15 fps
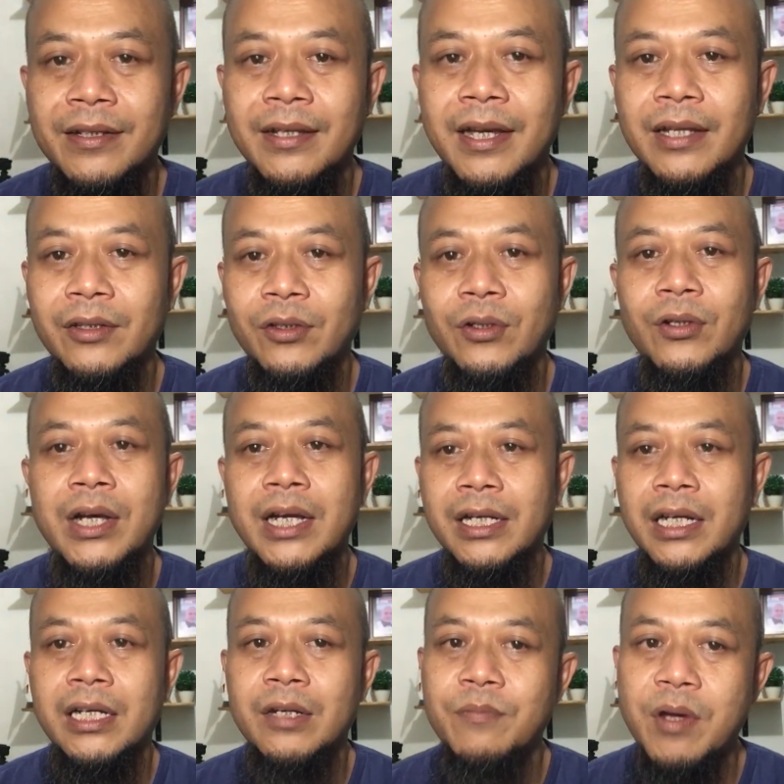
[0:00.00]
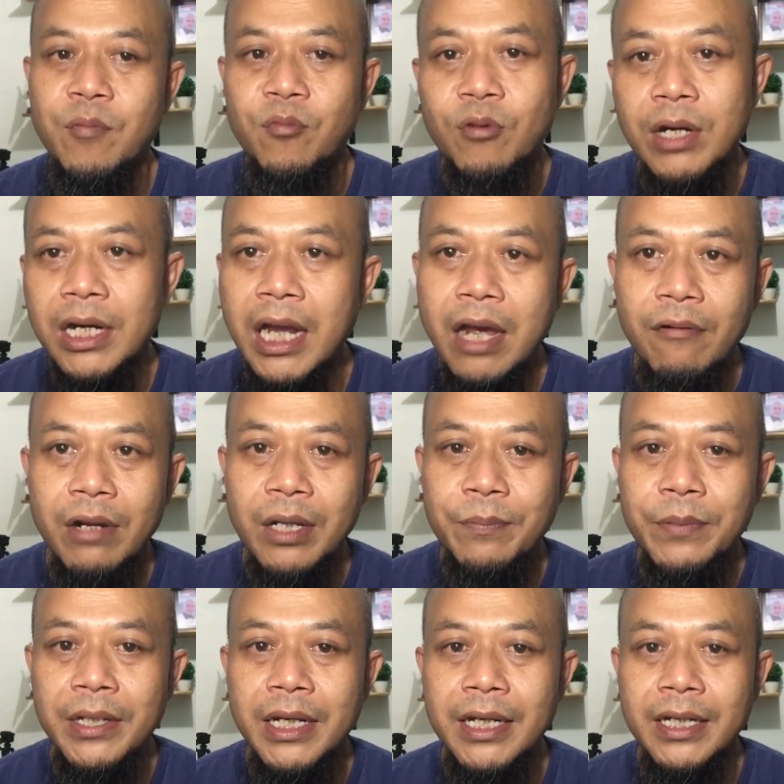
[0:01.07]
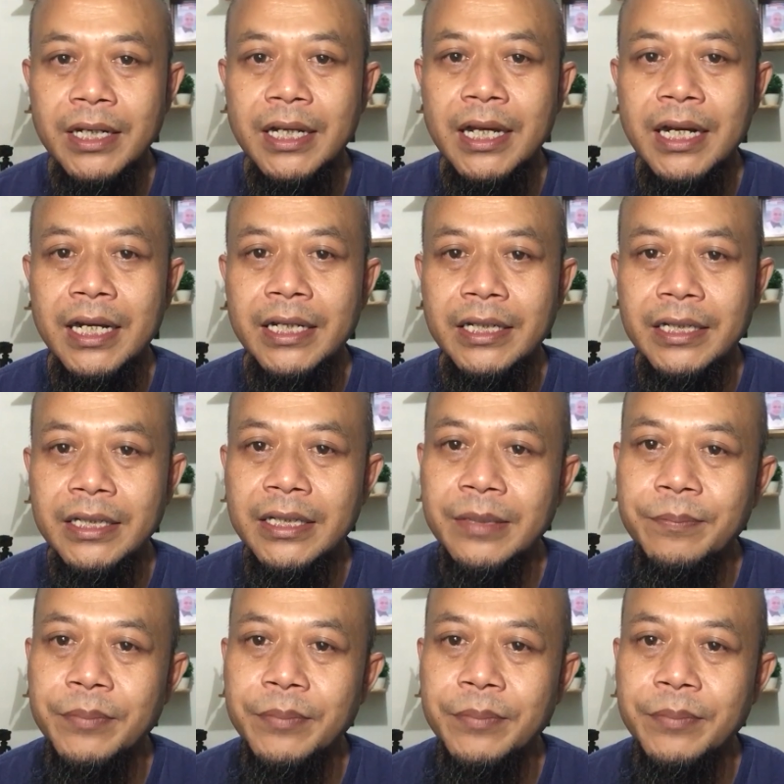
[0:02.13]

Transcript: atau agar kemampuan awal bela negara ini